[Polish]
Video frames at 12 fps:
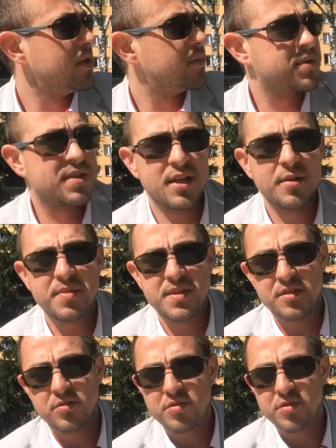że przestaję
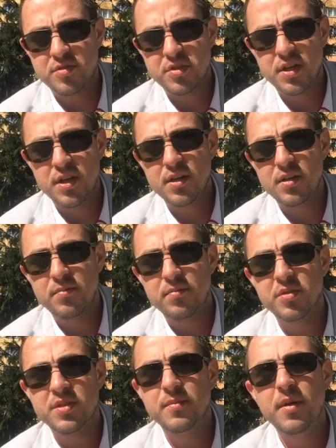pisać tą książkę,
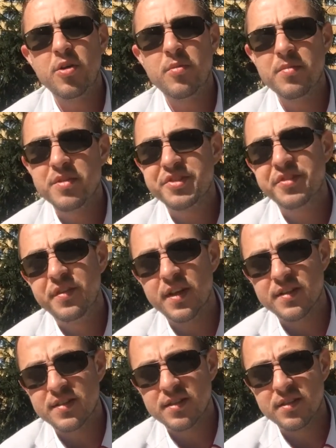bo za mało mam jeszcze
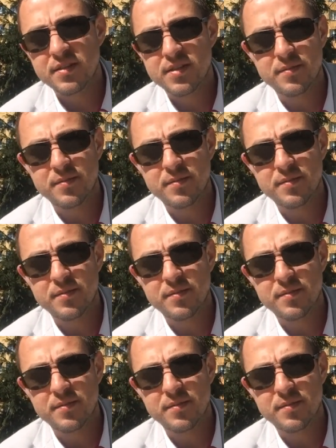wiedzy,